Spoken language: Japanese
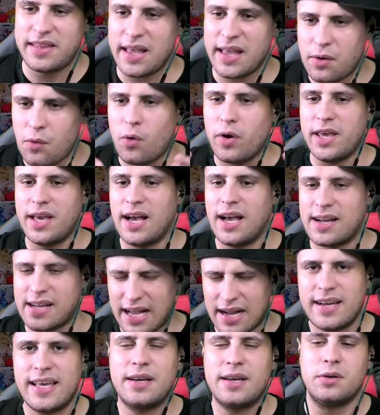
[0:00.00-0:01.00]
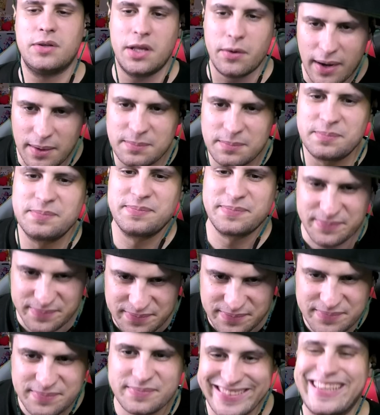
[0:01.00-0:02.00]
デコイが輝くには。親戚
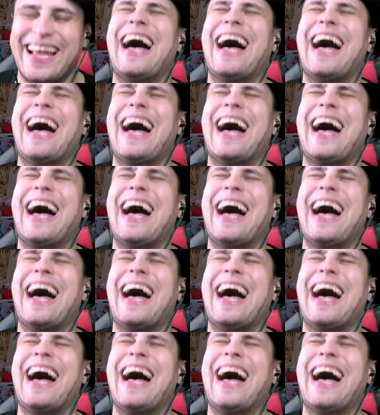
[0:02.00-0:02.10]
か。